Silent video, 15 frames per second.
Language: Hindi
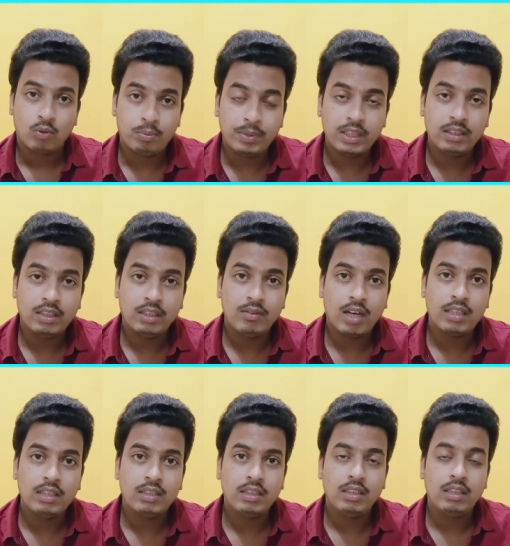उपेंद्र
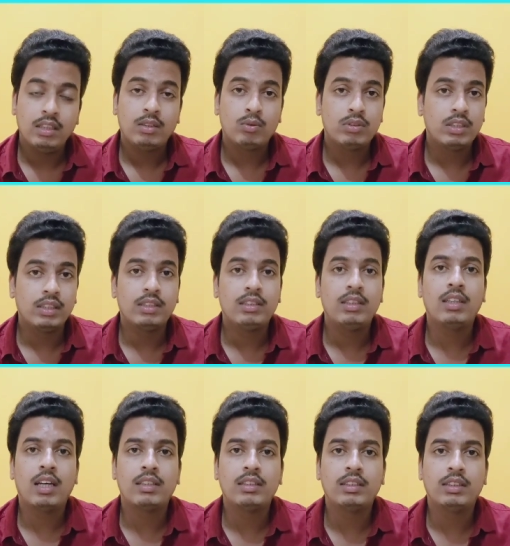तिवारी जी कुछ इसी
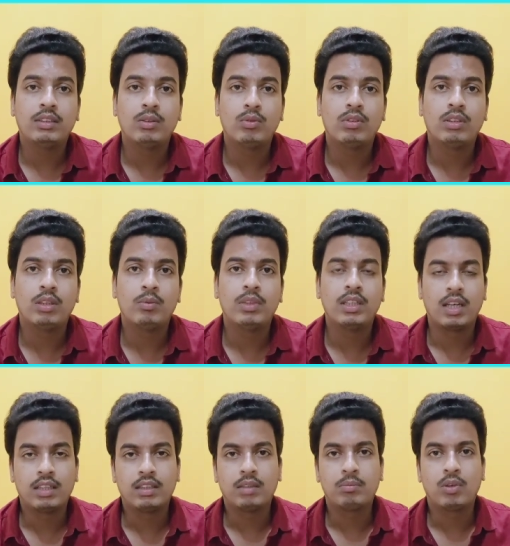राजनीति से उठते हुए
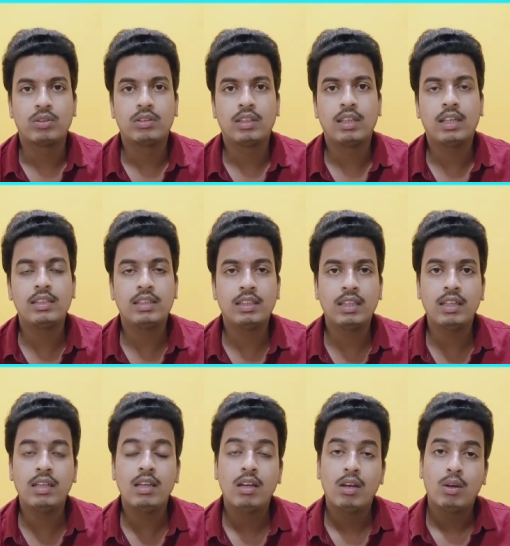यहाँ तक पहुँचे हैं
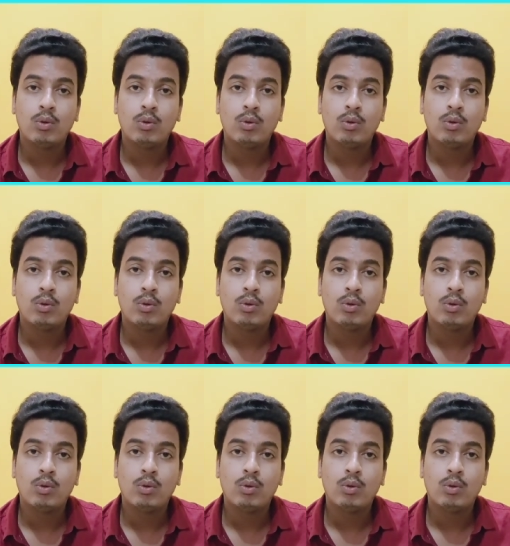जिन्हें